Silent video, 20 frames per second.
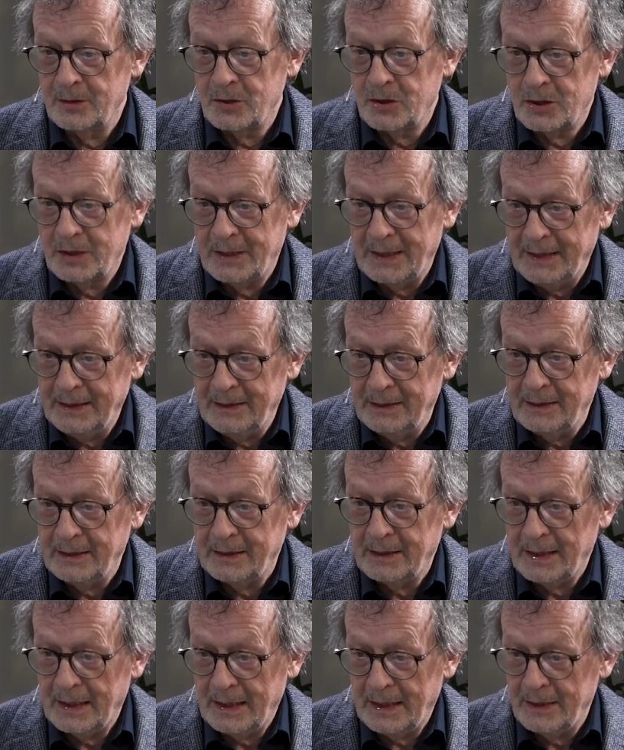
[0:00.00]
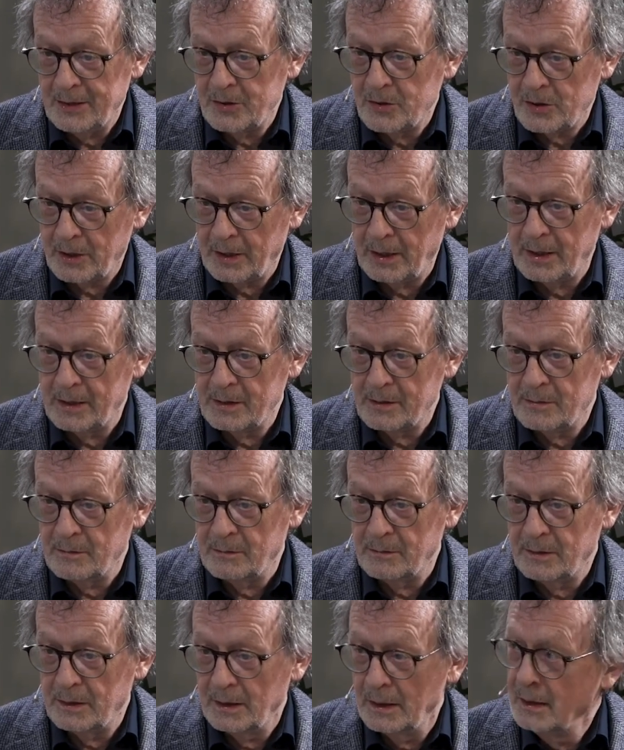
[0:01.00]
ständige
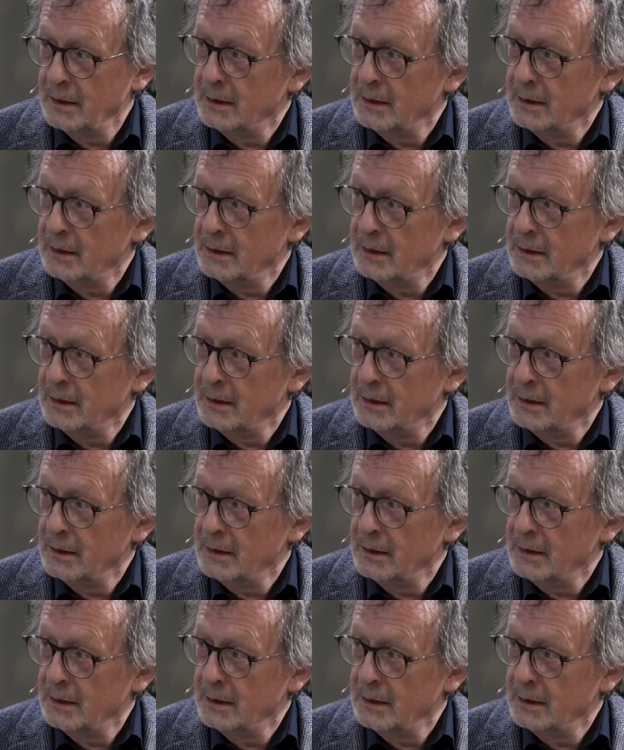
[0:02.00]
Einschränkung